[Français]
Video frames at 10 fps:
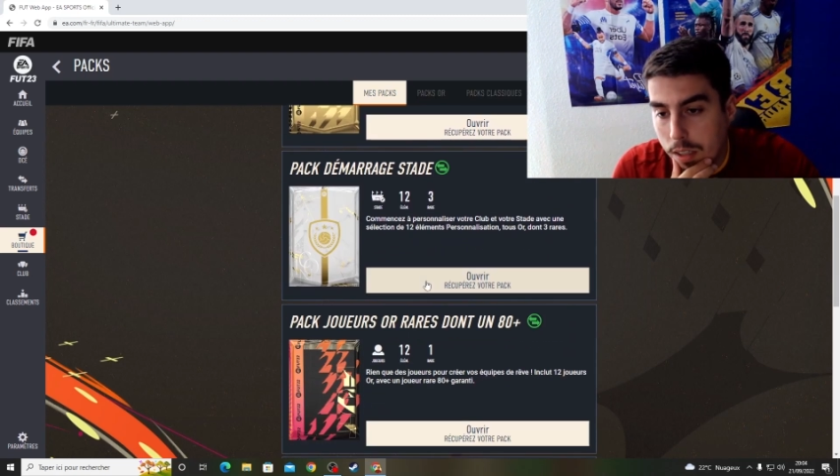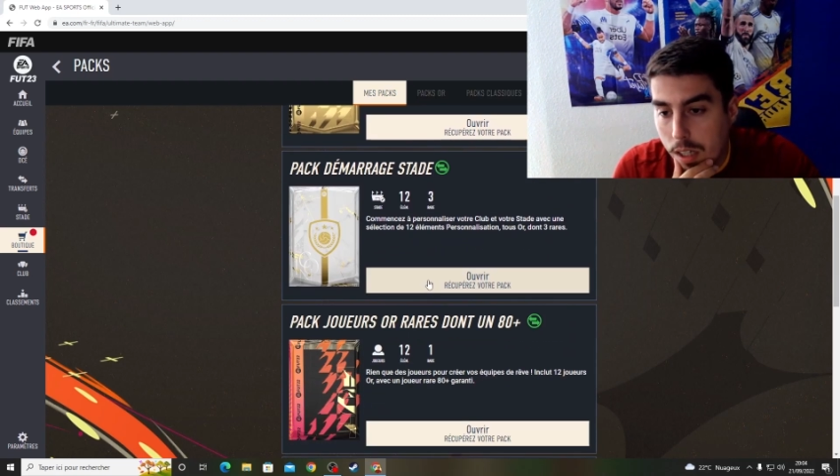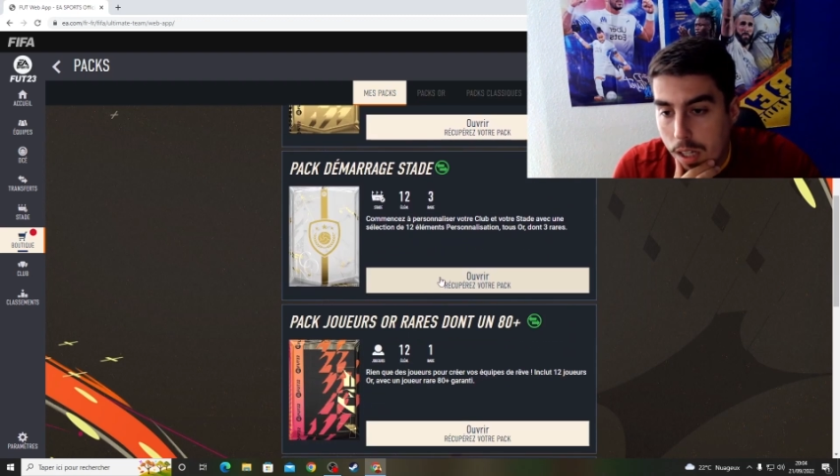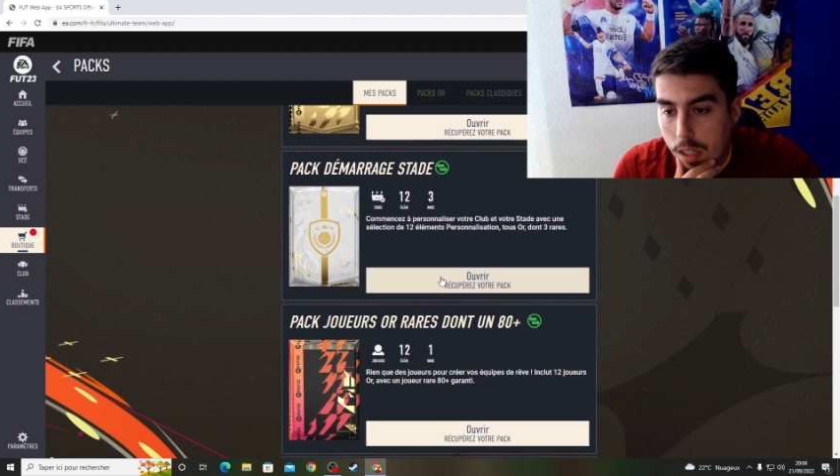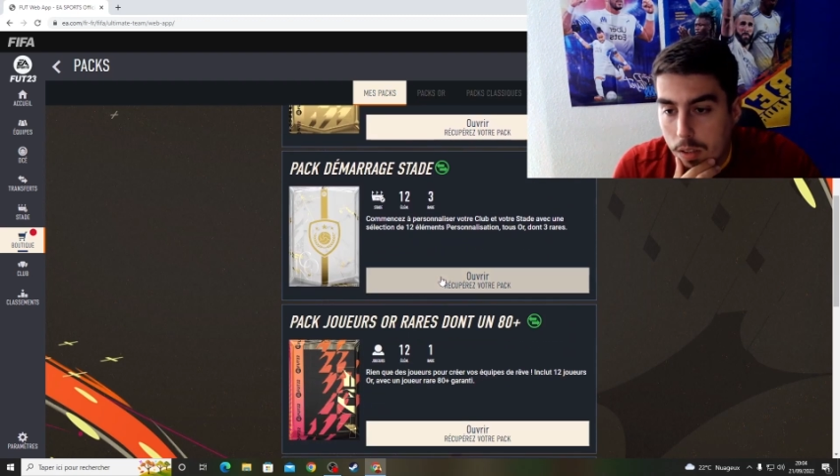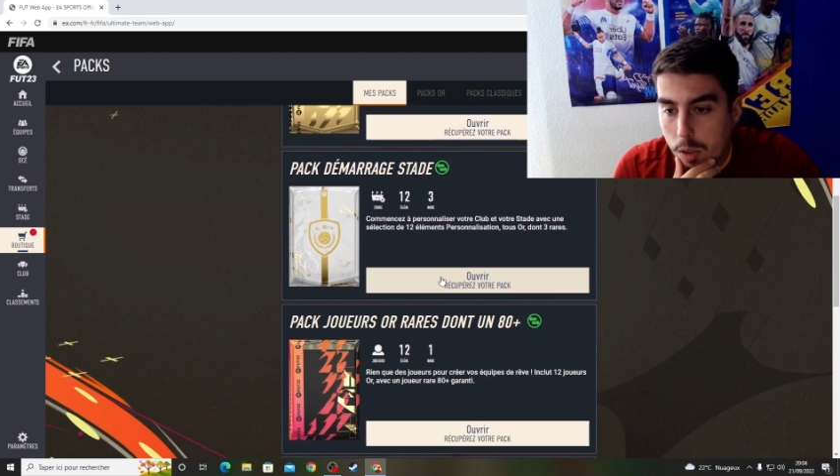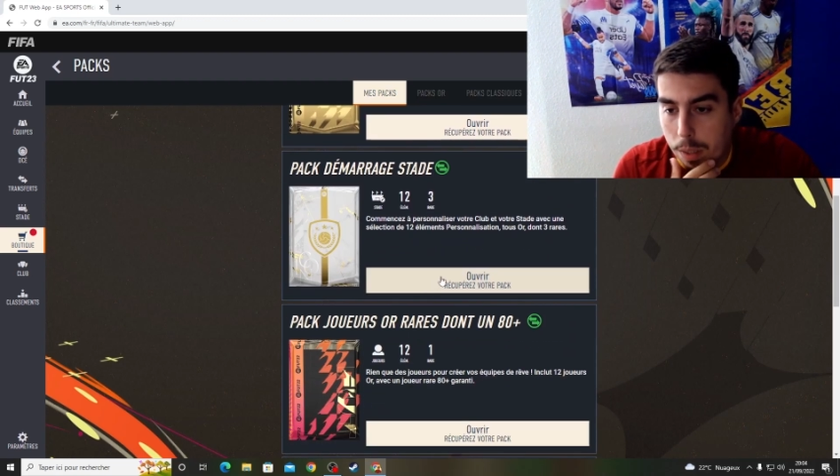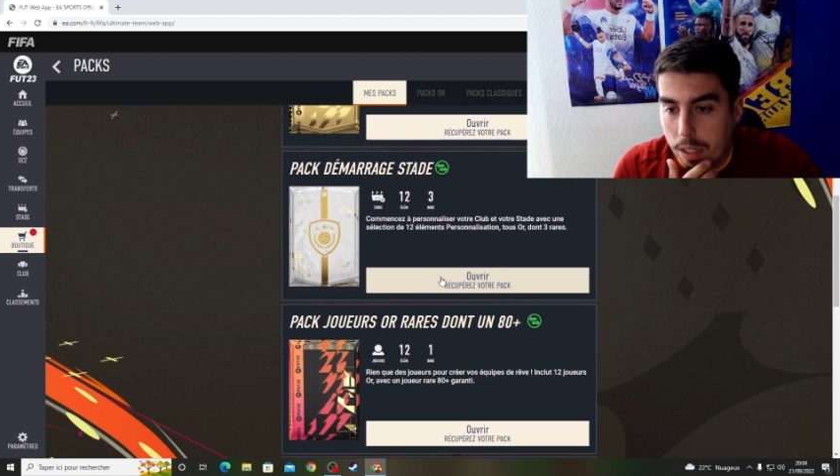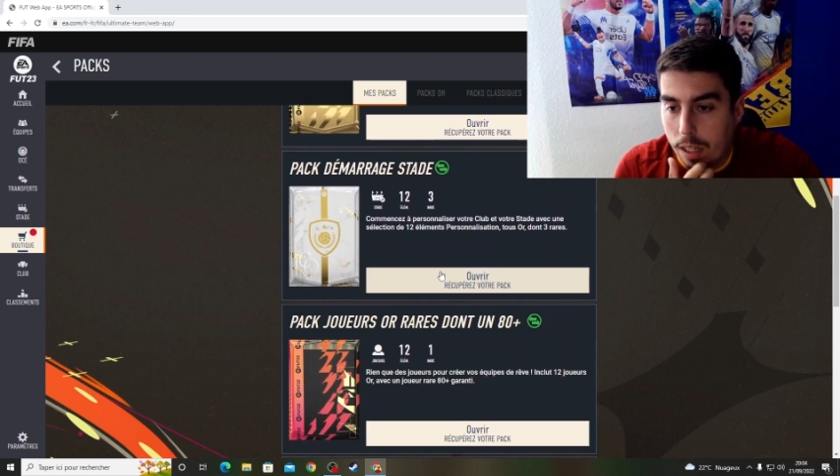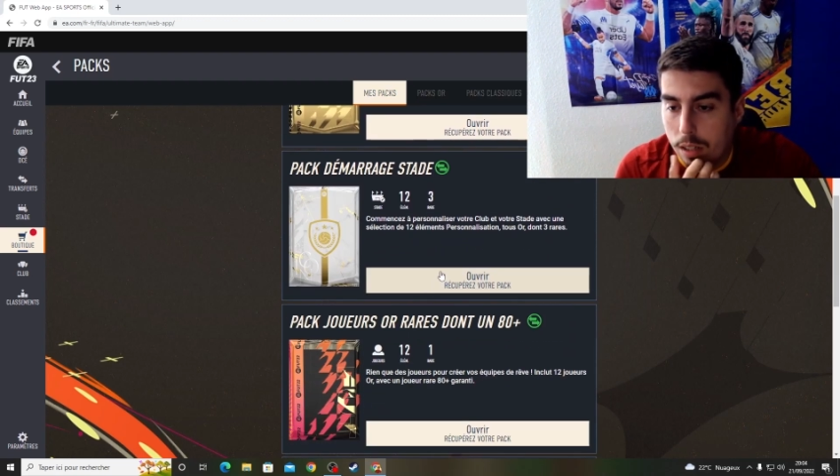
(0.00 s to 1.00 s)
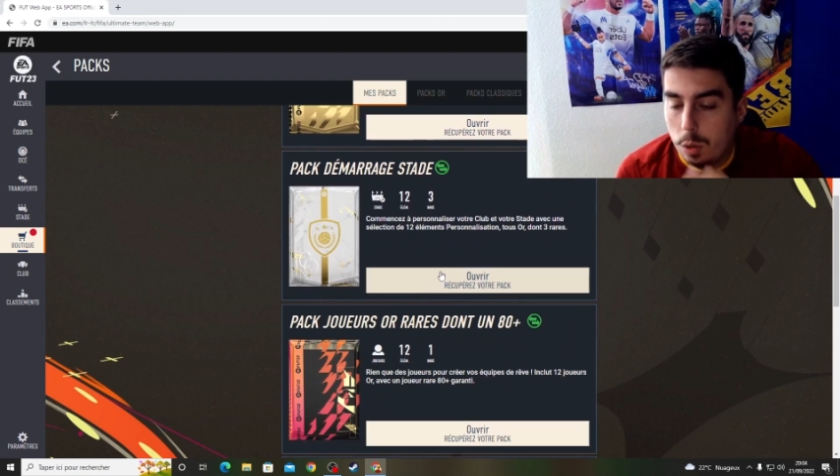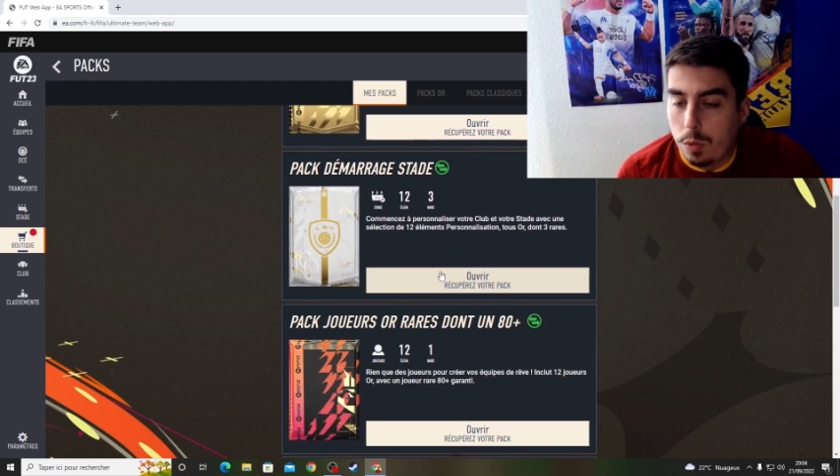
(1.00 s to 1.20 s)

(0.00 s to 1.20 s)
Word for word: euh, ce pack là.